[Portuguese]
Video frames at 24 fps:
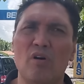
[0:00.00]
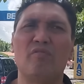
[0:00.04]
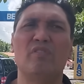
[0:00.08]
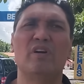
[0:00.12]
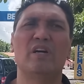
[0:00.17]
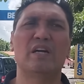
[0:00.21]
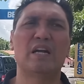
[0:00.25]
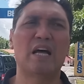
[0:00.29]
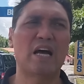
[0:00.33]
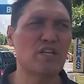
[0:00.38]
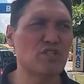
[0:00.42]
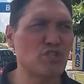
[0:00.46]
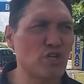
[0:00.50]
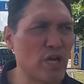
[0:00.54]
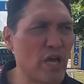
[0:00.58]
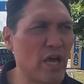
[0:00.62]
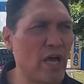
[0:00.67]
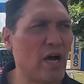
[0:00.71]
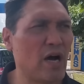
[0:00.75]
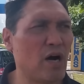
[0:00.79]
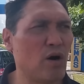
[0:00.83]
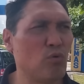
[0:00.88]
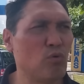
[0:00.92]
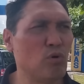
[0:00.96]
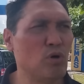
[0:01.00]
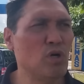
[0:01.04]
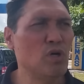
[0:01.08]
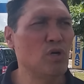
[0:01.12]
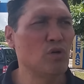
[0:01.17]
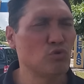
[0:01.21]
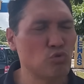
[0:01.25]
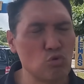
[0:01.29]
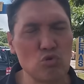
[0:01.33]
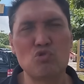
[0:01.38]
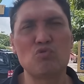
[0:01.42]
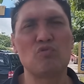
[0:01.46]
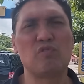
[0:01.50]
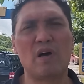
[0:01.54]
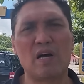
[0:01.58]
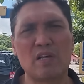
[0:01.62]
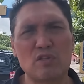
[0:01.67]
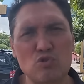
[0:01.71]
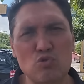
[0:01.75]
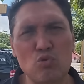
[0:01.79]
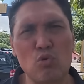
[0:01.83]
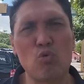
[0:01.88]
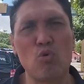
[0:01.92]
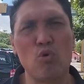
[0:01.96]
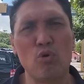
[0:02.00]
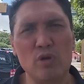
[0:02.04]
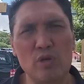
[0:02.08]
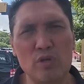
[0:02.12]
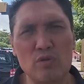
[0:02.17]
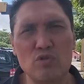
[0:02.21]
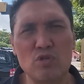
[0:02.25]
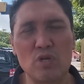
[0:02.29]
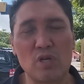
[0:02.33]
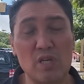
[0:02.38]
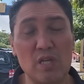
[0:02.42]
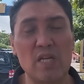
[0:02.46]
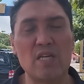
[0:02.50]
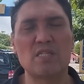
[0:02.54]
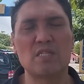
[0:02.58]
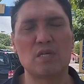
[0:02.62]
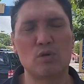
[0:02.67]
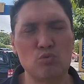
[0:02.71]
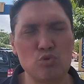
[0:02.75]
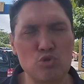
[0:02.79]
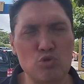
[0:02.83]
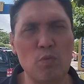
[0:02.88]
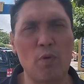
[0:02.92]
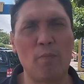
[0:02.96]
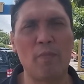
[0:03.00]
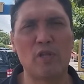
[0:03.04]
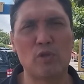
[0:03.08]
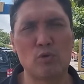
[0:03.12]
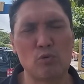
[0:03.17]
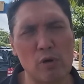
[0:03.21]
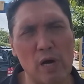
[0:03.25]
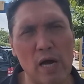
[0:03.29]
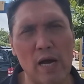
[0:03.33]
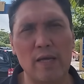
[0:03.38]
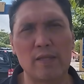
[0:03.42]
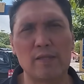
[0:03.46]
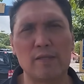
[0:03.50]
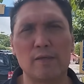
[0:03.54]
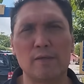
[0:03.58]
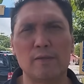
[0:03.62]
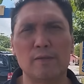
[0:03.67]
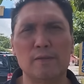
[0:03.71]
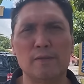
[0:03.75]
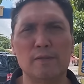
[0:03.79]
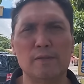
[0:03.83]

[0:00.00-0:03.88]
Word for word: a verdade real dos fatos ocorridos aqui nessa última madrugada.